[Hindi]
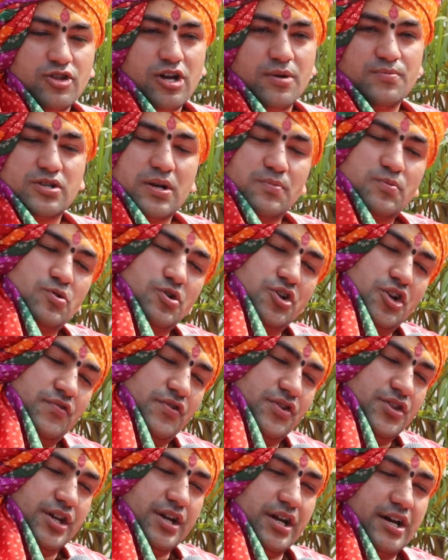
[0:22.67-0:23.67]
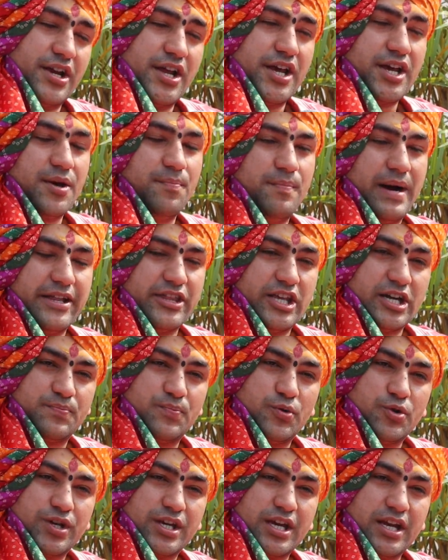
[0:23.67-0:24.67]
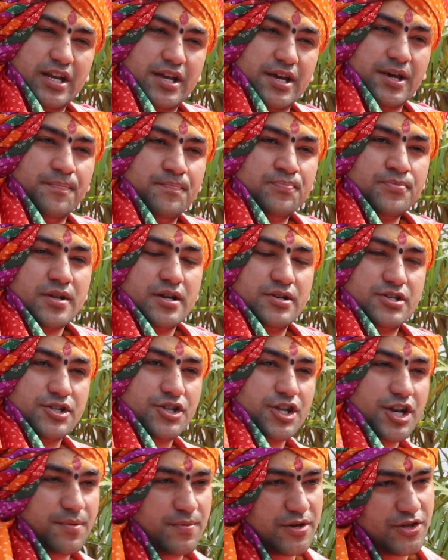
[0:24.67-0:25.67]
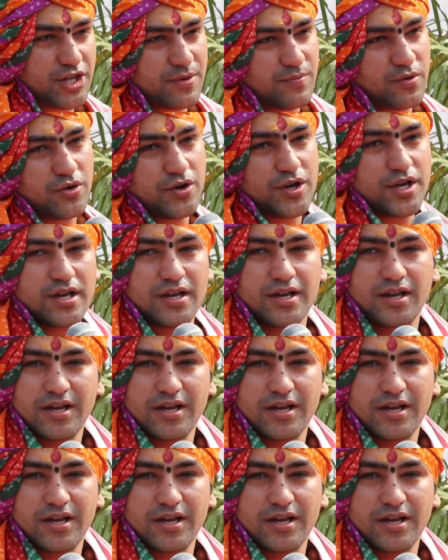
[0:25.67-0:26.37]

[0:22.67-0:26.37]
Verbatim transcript: हम सबको निवेदन करेंगे बांदकपुर के लिए कि जितने भी दमोह